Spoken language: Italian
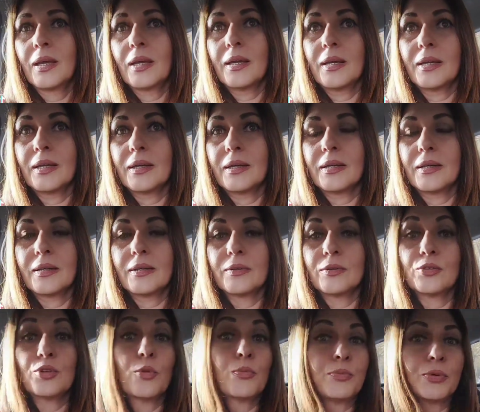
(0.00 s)
eh,
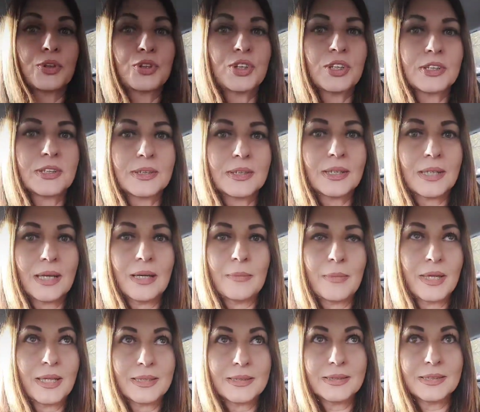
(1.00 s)
non può gestire la
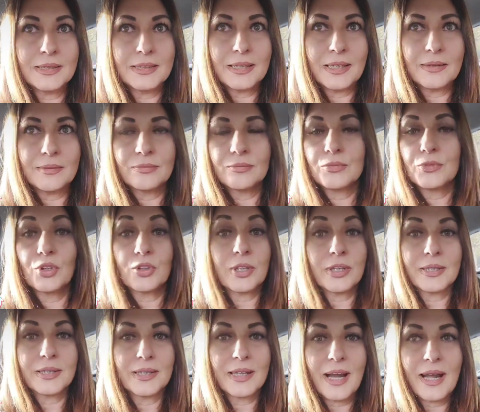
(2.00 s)
malattia, non è
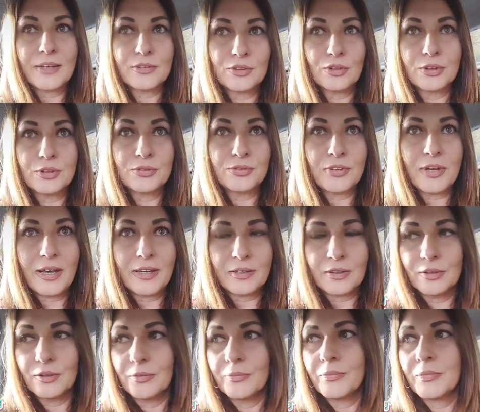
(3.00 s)
in grado di
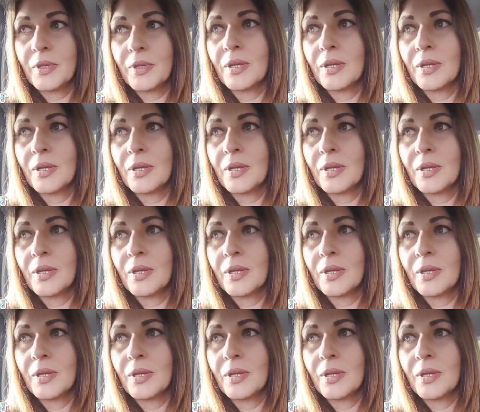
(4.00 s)
farlo,